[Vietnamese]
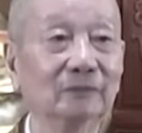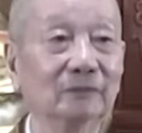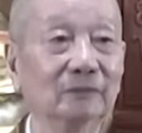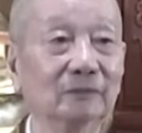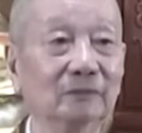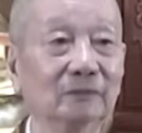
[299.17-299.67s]

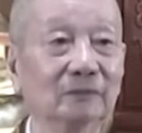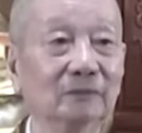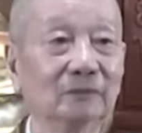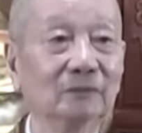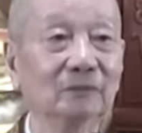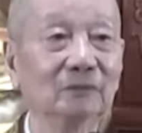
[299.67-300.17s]
ừ.
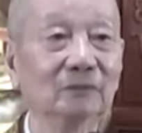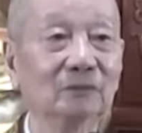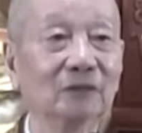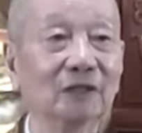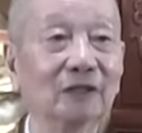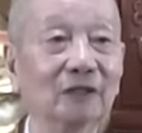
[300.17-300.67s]

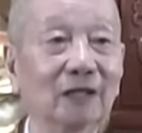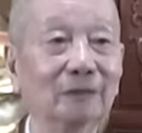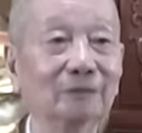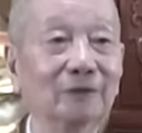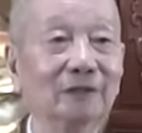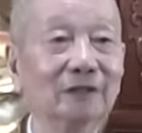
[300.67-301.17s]
cho nên
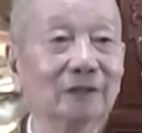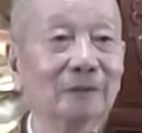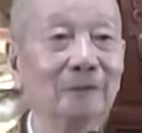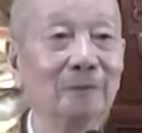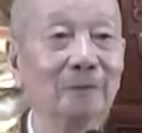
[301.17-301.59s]
các vị